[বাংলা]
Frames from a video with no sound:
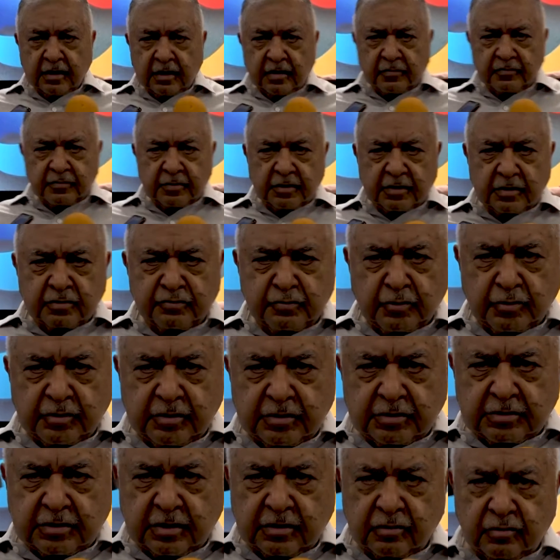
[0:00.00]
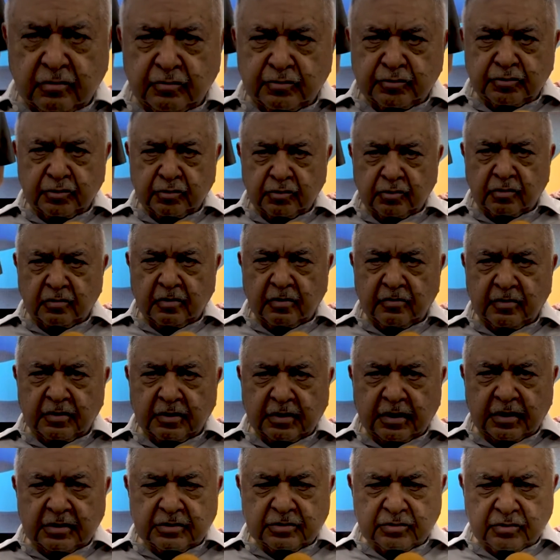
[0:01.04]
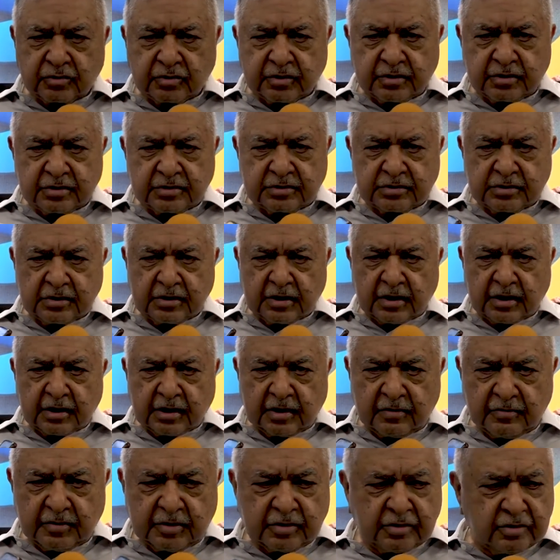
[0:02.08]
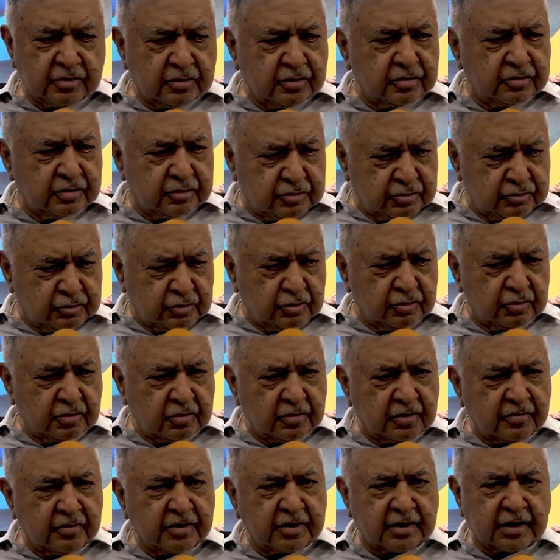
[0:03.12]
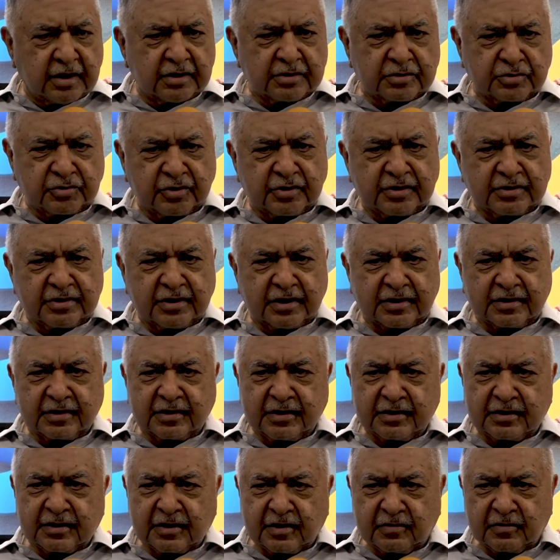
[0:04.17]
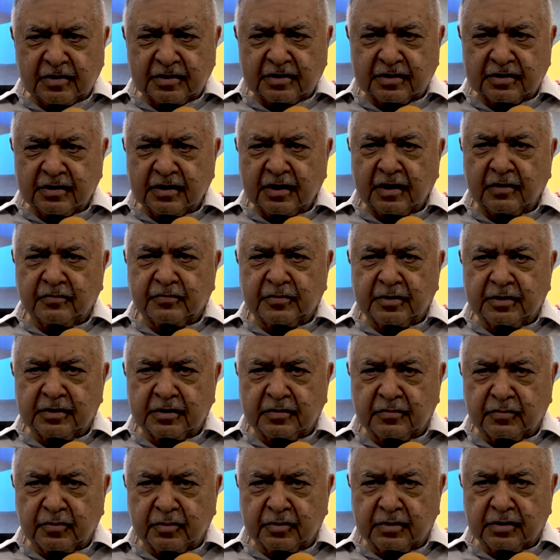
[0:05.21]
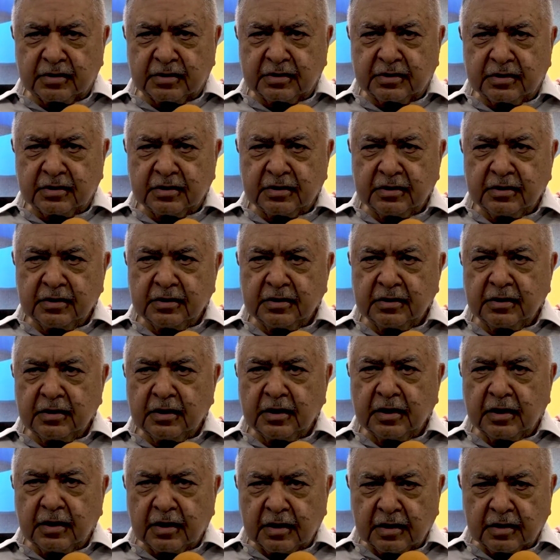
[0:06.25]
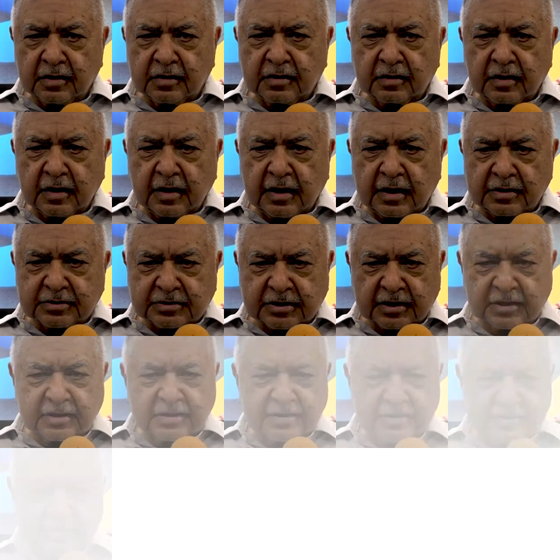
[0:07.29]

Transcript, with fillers: আপনার প্রতিষ্ঠান খুব সুন্দরভাবে কাজ করে এসছে আগামীতেও সুন্দরভাবে কাজ করে যাক এটা আমার আপনাদের প্রতি আশা